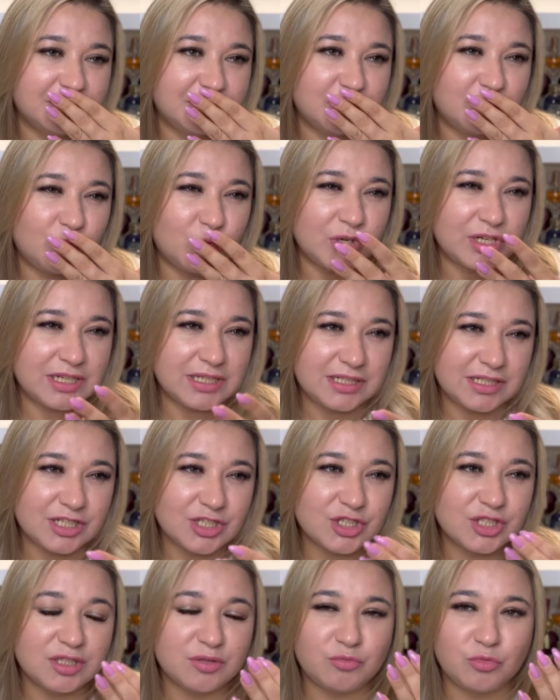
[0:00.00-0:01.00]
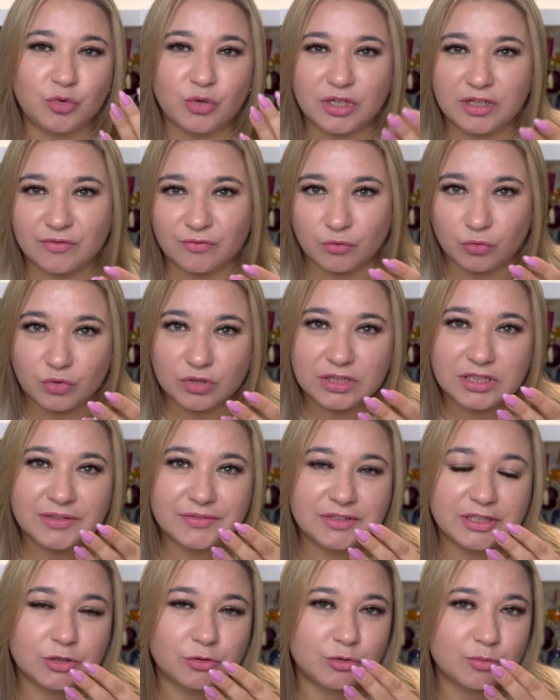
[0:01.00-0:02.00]
Более нежный, более водный,
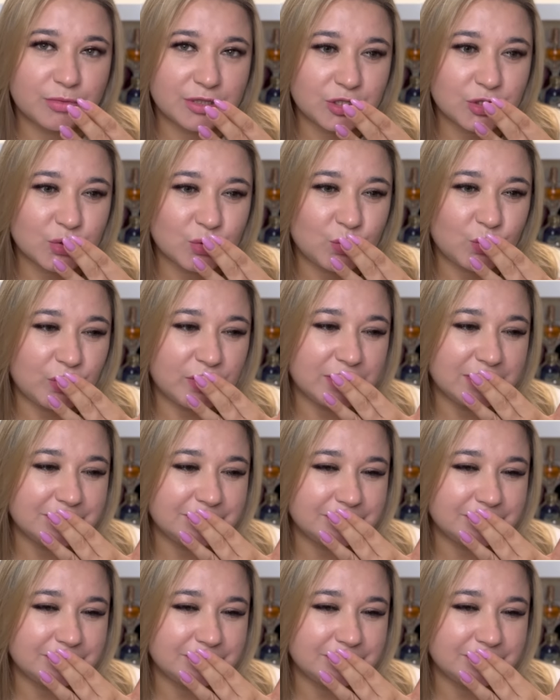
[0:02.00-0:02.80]
вот такой морской.